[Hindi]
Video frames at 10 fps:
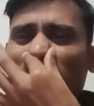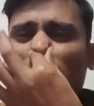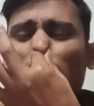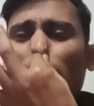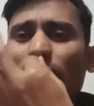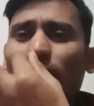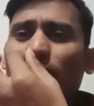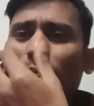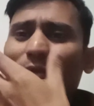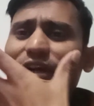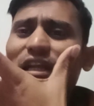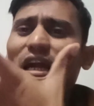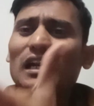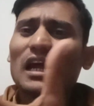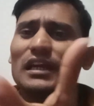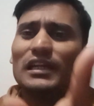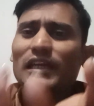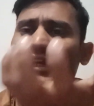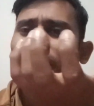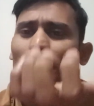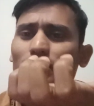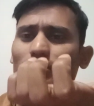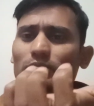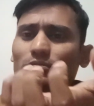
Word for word: में मीडिया के लाइन के हम